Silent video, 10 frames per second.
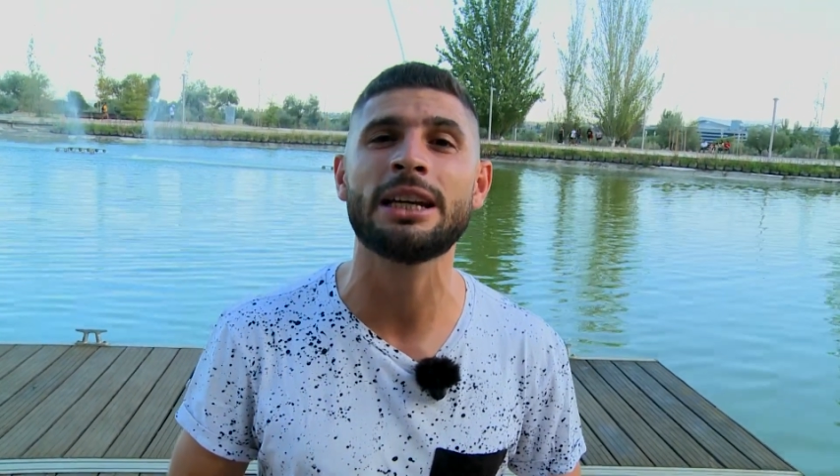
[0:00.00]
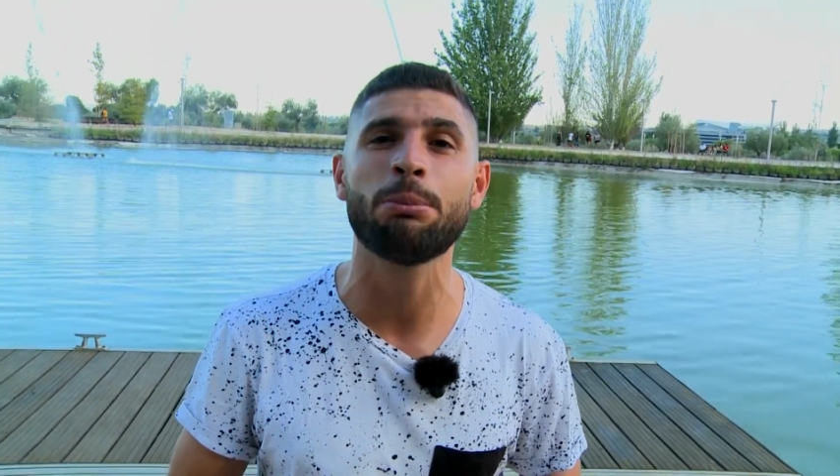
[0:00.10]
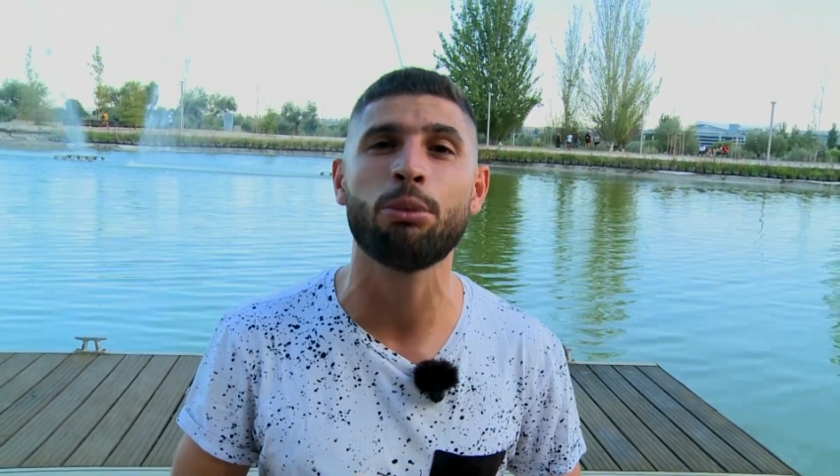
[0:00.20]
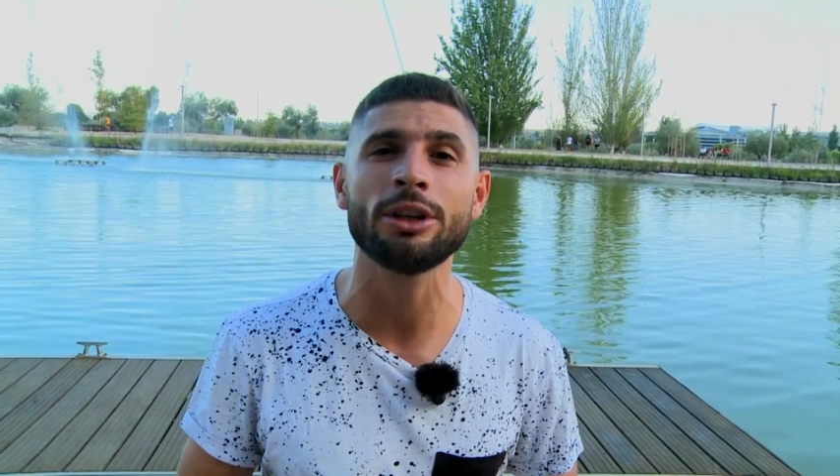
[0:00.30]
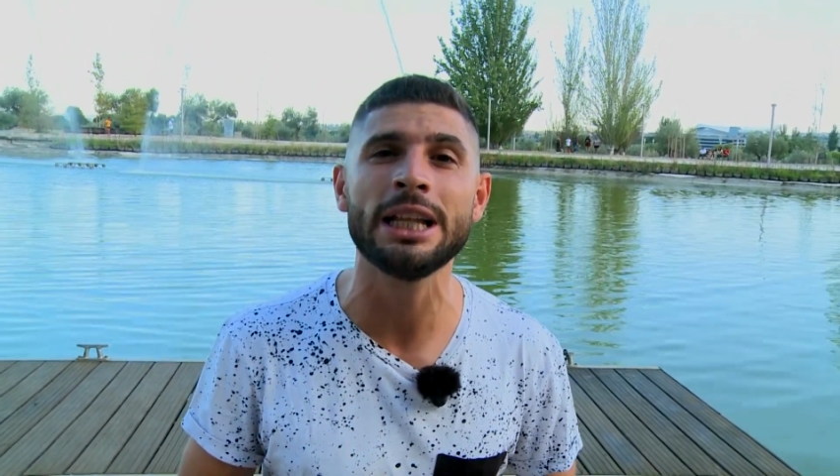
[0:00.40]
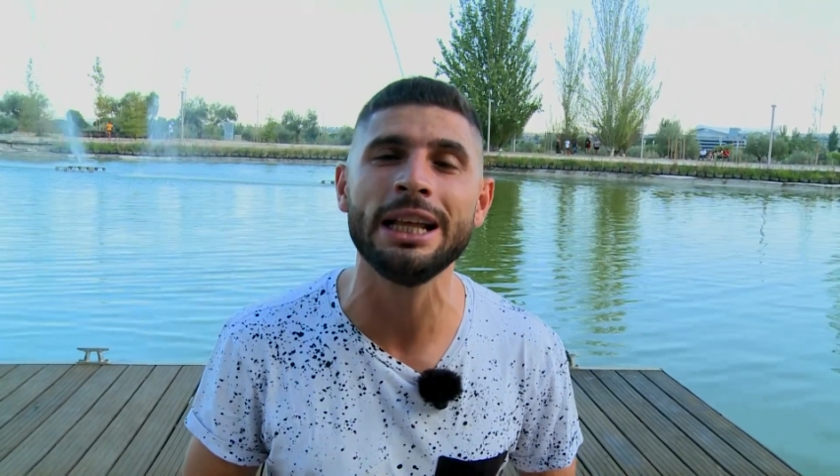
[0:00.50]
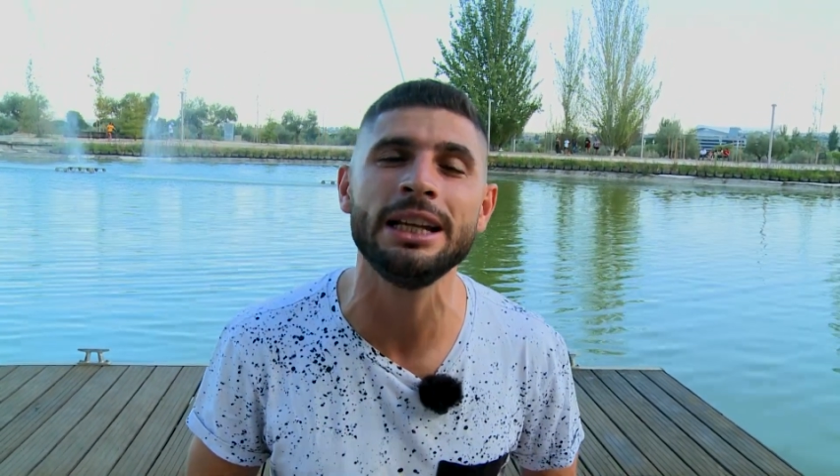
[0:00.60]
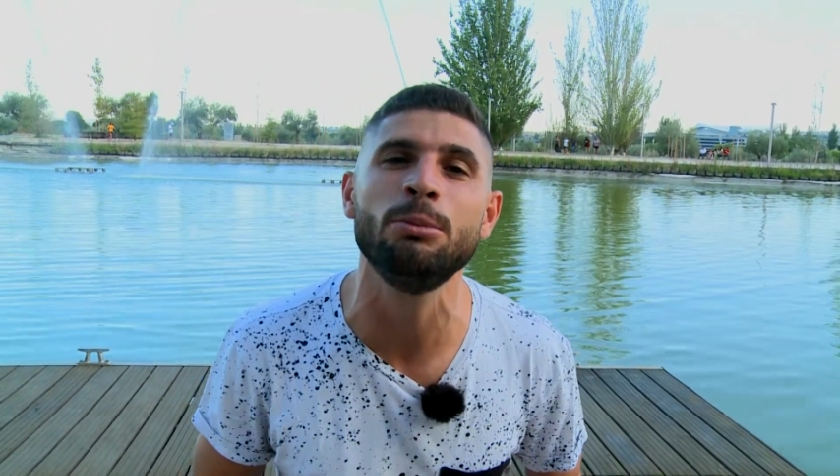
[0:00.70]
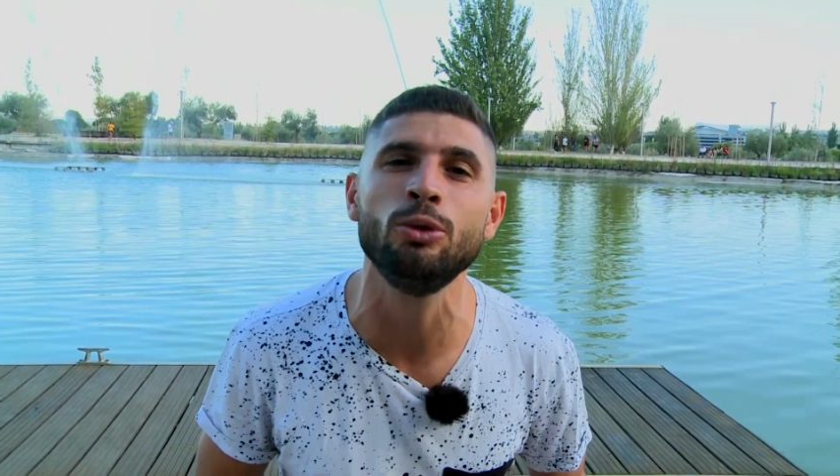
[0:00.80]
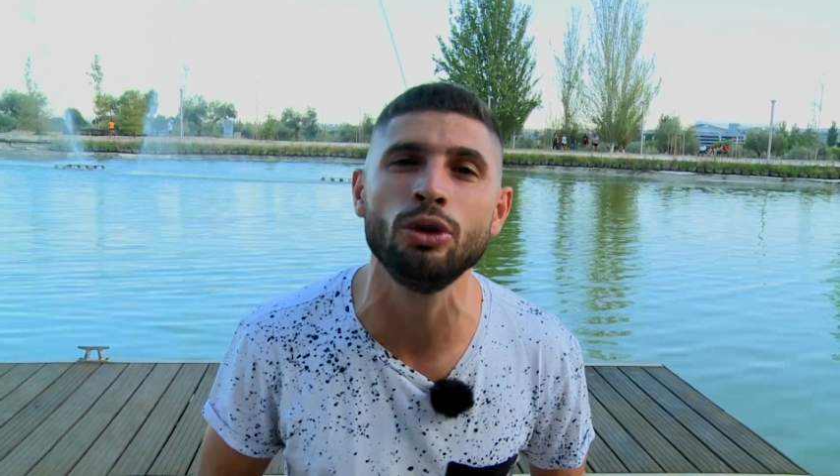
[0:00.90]
que por nada
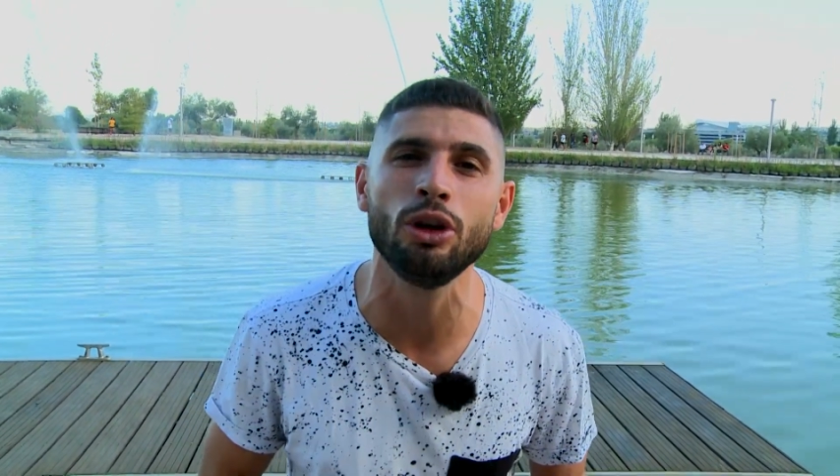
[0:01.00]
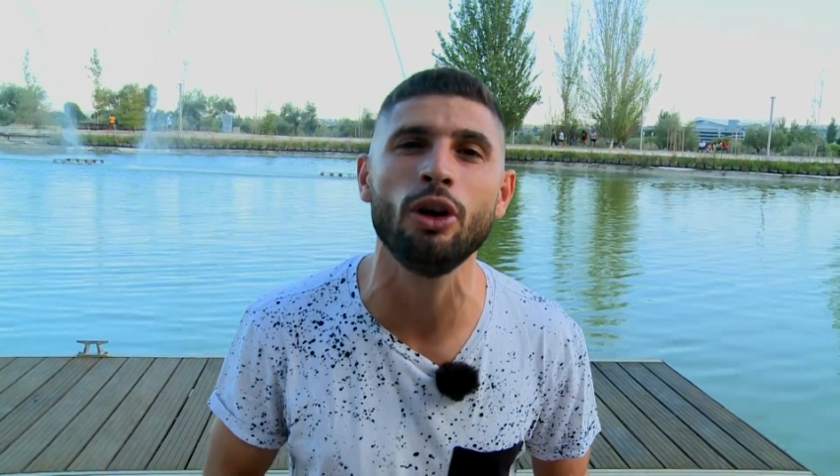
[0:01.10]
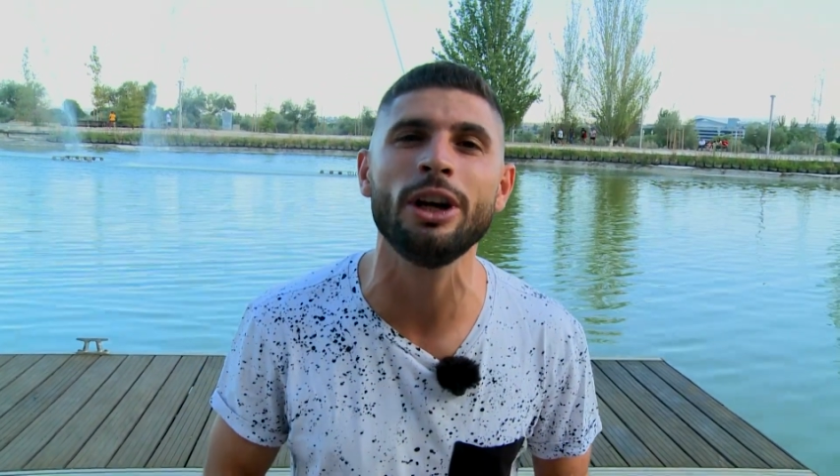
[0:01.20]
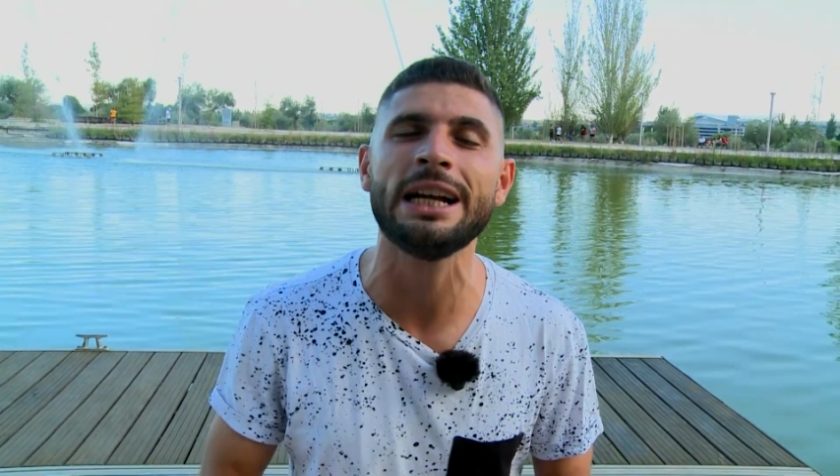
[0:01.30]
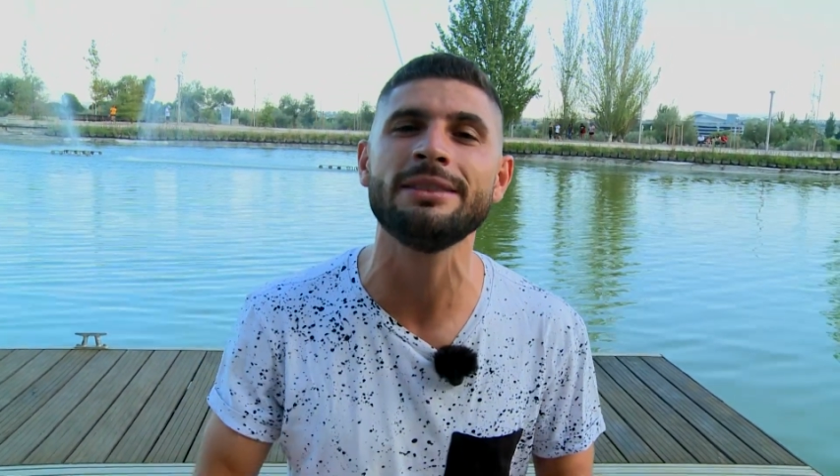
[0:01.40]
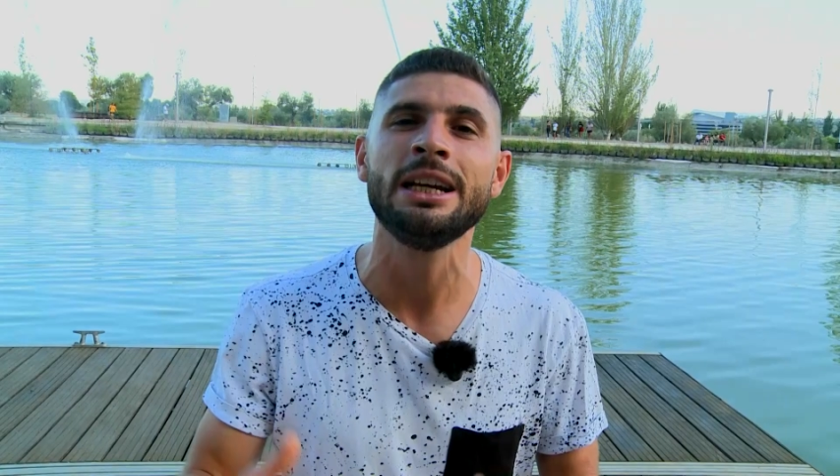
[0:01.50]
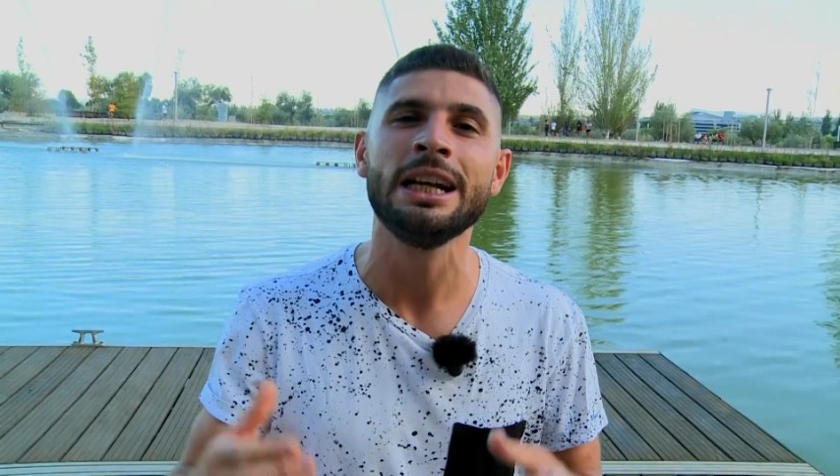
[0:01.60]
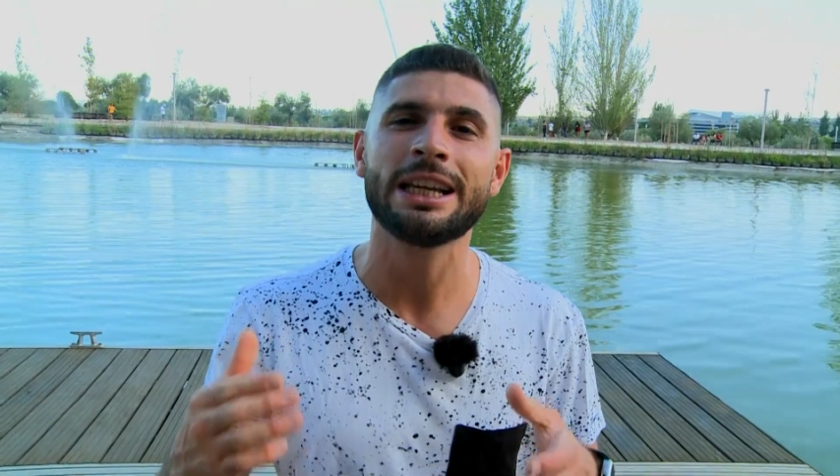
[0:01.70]
en el mundo logras